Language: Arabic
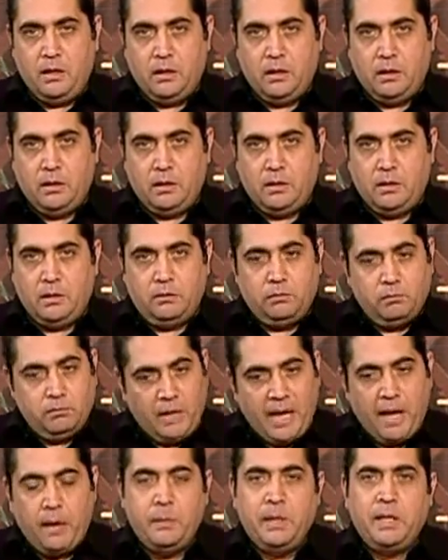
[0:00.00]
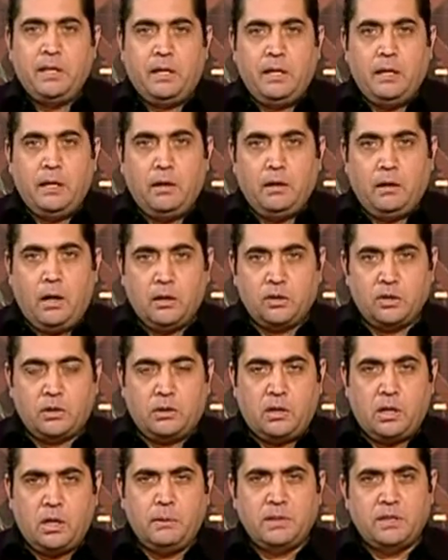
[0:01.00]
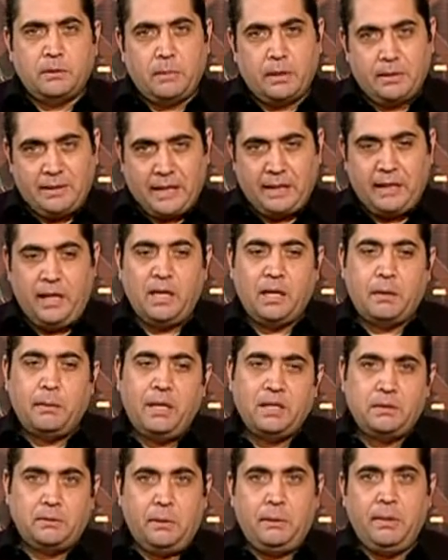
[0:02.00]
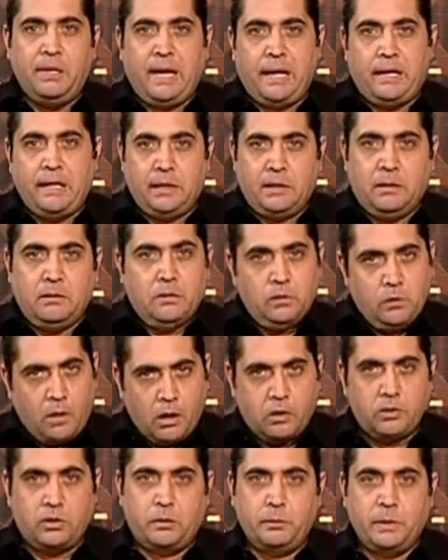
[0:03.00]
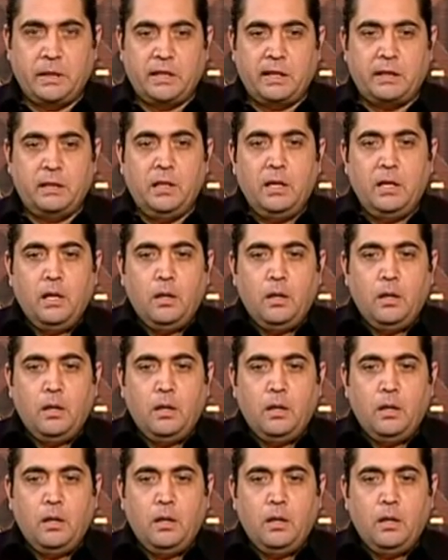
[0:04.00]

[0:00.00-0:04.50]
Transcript: آه، حامينا الى اقصى درجه بس ما يعني احنا كمان لازم نعمل اللي علينا اكتر من كده